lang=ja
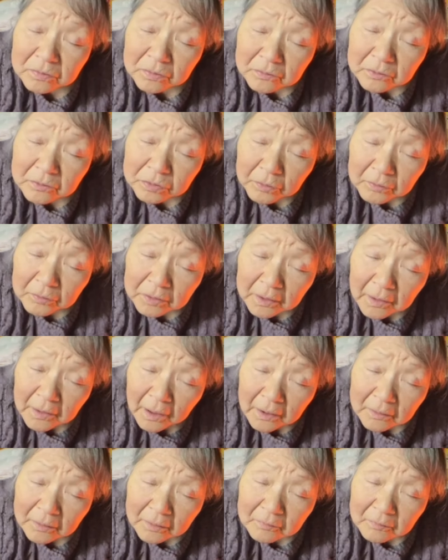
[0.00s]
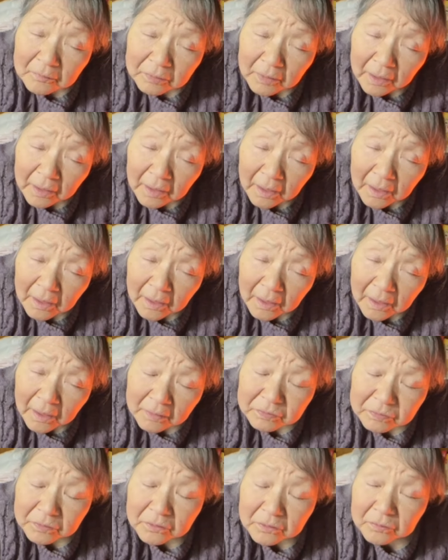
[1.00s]
する時があるん
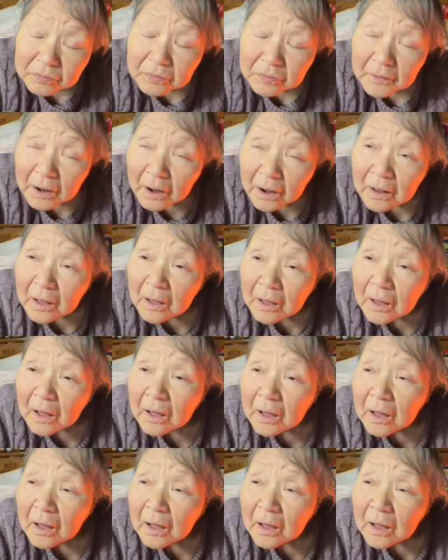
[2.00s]
でって言ったら